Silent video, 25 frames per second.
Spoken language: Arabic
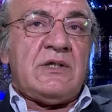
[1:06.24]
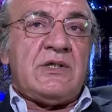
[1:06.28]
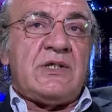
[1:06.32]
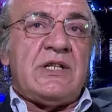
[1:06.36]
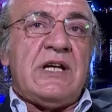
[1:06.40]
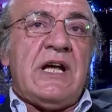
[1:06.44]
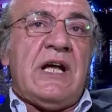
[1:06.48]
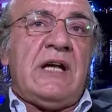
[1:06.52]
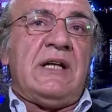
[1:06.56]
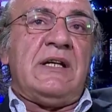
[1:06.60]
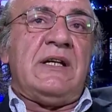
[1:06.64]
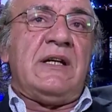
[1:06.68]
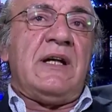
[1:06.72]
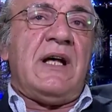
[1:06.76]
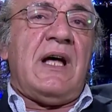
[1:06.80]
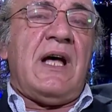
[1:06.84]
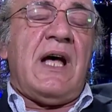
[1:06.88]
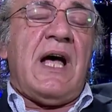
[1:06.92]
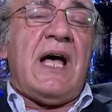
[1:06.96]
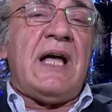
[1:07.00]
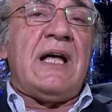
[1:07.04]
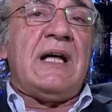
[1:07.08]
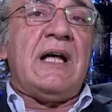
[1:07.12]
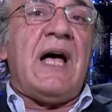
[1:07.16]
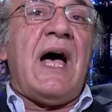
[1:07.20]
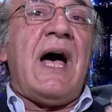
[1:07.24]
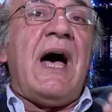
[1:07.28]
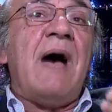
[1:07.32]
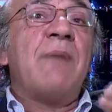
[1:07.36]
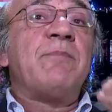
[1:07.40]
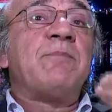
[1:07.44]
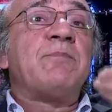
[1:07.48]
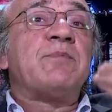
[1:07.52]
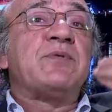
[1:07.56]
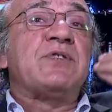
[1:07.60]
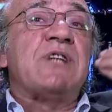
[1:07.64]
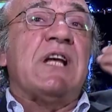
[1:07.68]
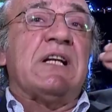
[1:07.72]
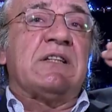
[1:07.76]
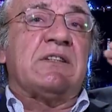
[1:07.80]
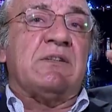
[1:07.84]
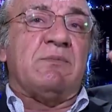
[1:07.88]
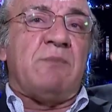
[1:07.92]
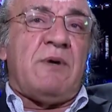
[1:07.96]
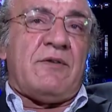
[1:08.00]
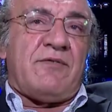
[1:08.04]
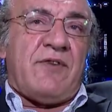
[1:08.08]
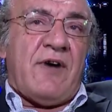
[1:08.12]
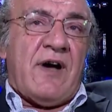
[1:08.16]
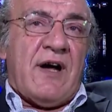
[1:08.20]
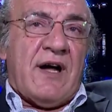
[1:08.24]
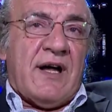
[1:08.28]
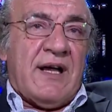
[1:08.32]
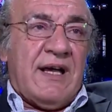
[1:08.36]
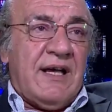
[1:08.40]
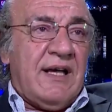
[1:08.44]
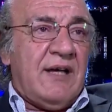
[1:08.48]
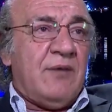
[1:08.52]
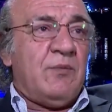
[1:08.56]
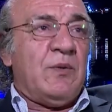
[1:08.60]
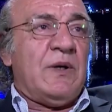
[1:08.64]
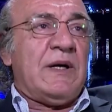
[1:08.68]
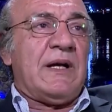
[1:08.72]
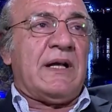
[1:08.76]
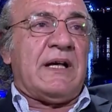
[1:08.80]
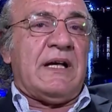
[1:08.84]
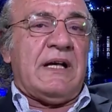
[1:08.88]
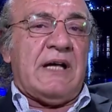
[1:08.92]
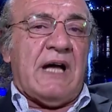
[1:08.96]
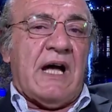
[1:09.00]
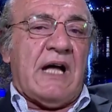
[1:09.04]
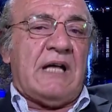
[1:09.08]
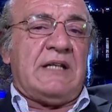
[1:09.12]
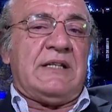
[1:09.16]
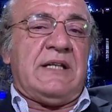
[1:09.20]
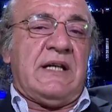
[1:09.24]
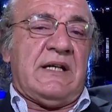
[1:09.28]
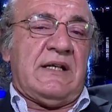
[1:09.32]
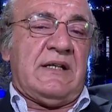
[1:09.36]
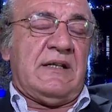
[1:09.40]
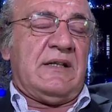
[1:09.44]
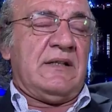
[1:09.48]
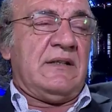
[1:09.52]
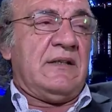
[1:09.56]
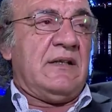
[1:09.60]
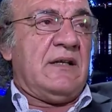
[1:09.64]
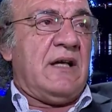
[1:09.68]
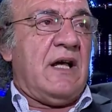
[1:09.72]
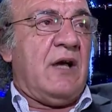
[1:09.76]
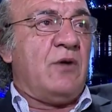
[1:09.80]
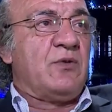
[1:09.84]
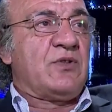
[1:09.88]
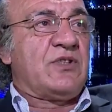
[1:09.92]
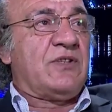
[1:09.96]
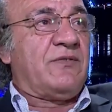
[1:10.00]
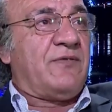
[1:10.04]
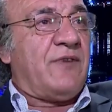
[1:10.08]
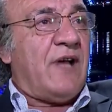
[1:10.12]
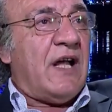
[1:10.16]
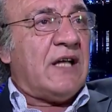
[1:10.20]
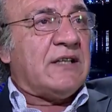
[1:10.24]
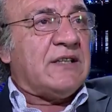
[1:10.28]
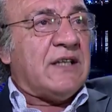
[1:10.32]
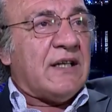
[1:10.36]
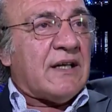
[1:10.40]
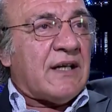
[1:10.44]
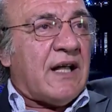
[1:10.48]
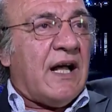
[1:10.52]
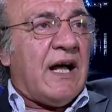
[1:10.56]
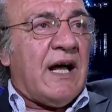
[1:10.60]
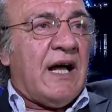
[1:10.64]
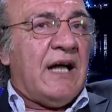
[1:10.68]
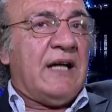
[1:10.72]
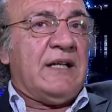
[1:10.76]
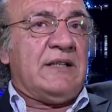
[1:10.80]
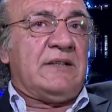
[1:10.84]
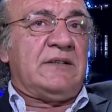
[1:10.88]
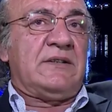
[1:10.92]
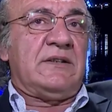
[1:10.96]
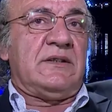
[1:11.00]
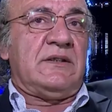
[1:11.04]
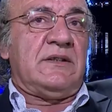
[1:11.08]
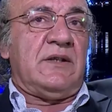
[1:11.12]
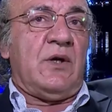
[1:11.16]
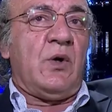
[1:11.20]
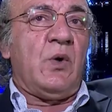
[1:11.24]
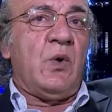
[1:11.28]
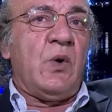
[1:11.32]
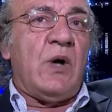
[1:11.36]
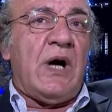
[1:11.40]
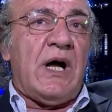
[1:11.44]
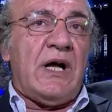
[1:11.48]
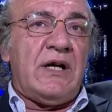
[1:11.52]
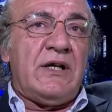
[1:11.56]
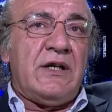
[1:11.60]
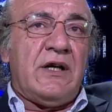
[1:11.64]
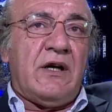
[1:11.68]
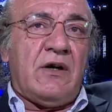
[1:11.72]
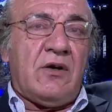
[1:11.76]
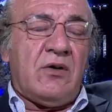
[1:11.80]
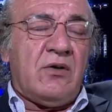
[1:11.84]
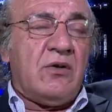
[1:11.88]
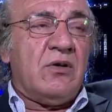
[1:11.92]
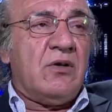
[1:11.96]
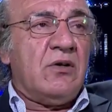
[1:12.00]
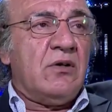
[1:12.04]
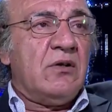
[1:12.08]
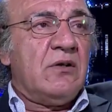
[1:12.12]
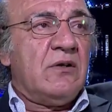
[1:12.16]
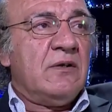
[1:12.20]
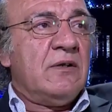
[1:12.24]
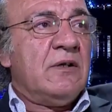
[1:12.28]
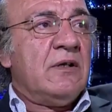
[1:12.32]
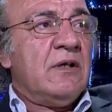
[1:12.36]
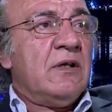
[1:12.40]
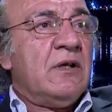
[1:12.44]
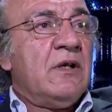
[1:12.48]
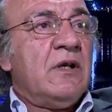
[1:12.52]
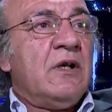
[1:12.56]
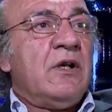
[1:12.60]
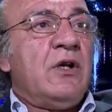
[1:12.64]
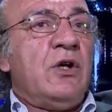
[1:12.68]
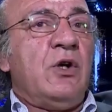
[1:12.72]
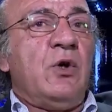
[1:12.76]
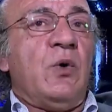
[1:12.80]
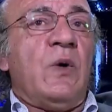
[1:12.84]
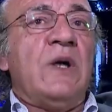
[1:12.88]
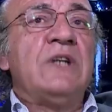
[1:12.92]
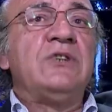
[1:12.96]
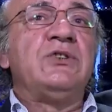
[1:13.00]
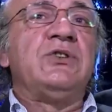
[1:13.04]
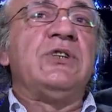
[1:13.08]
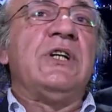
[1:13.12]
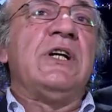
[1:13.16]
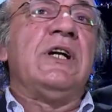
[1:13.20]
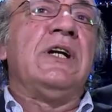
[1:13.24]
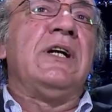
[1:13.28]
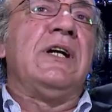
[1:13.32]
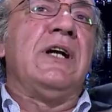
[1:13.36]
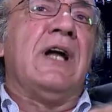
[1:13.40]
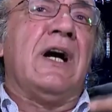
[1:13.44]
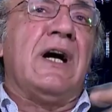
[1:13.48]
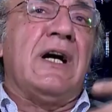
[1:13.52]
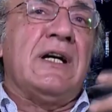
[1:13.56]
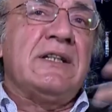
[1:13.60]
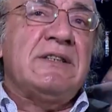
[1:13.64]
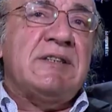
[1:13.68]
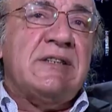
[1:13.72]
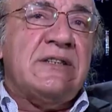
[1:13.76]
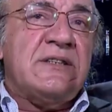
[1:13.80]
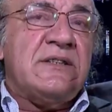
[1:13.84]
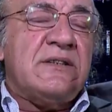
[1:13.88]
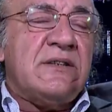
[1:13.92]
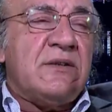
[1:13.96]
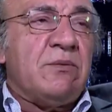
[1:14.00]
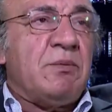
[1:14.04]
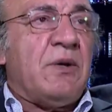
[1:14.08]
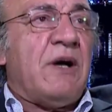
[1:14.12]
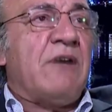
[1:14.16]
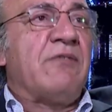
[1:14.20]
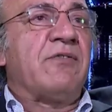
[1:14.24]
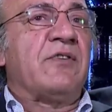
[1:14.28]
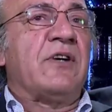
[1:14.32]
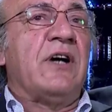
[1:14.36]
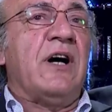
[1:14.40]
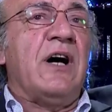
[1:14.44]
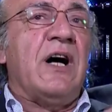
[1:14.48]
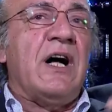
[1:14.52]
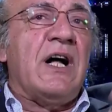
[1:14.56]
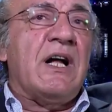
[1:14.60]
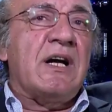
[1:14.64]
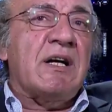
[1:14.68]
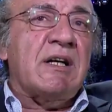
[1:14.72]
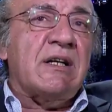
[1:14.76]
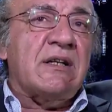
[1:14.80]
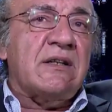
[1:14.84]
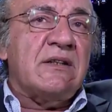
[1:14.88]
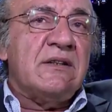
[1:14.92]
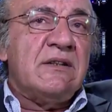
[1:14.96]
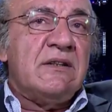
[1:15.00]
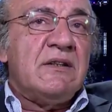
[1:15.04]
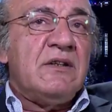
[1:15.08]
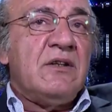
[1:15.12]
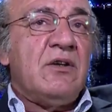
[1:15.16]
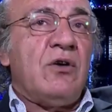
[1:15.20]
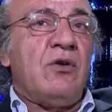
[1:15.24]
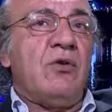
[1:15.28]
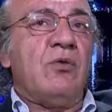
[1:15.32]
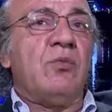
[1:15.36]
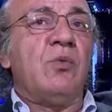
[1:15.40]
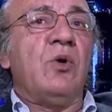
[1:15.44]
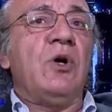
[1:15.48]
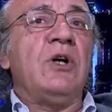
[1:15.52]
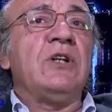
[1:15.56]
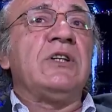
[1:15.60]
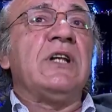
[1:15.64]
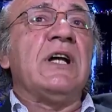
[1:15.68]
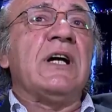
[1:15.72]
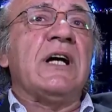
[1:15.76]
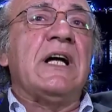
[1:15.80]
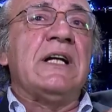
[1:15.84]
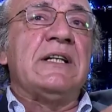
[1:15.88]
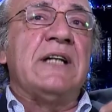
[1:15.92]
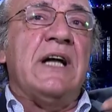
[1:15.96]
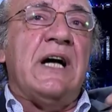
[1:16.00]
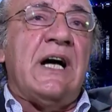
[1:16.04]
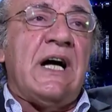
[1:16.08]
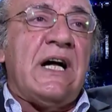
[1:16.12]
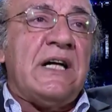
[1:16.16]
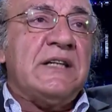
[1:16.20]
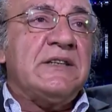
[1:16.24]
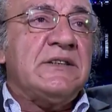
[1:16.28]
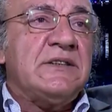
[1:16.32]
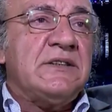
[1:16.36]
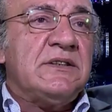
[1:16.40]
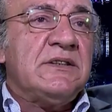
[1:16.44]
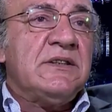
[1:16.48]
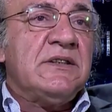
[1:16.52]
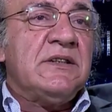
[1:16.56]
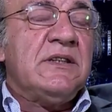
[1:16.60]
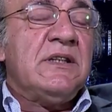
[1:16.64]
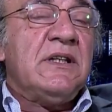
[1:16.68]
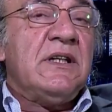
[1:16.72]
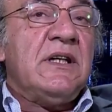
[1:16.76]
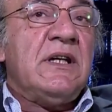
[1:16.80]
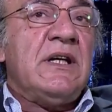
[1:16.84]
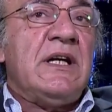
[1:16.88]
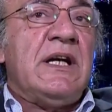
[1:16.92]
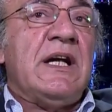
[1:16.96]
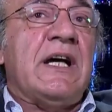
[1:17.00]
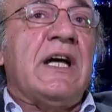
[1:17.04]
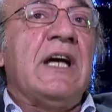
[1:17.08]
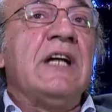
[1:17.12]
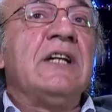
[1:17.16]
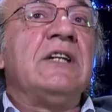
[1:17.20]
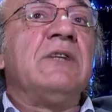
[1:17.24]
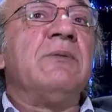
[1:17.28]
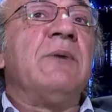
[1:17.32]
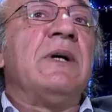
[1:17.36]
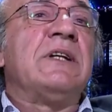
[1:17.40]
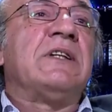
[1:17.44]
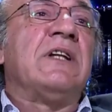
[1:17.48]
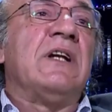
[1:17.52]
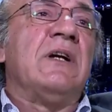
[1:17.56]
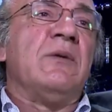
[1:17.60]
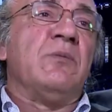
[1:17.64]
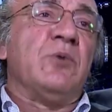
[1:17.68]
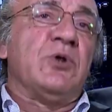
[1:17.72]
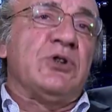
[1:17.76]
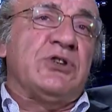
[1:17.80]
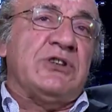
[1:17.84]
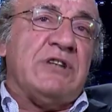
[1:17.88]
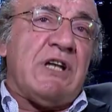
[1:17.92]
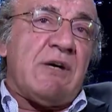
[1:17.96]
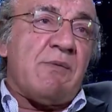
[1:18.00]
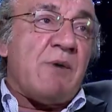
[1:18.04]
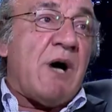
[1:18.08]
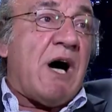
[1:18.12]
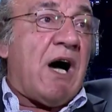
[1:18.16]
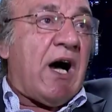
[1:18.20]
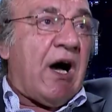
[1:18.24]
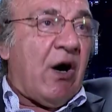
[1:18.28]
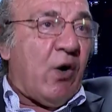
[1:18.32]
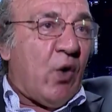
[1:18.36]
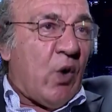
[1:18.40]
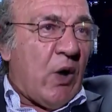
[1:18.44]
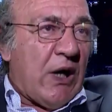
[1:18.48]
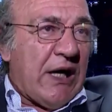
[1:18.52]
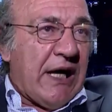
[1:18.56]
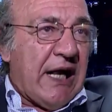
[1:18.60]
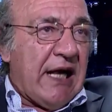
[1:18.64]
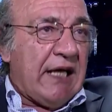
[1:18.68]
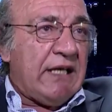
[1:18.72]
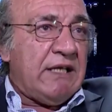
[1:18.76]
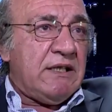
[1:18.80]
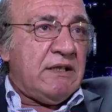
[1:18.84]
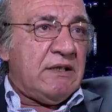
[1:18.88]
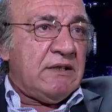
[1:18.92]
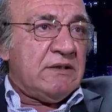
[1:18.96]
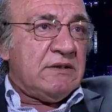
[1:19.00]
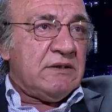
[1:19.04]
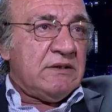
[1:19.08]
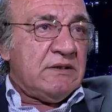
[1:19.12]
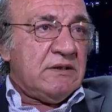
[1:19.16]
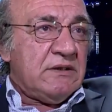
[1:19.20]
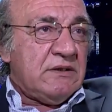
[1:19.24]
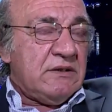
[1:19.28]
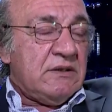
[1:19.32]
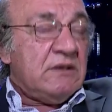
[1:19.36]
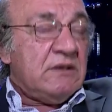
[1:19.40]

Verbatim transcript: زين أبسط مفاهيم القيادة أو صفات القائد نعم. هو أنه يوجه الناس بأفكار ومعتقدات ويقنعهم. لخدمة المجتمع أولا م.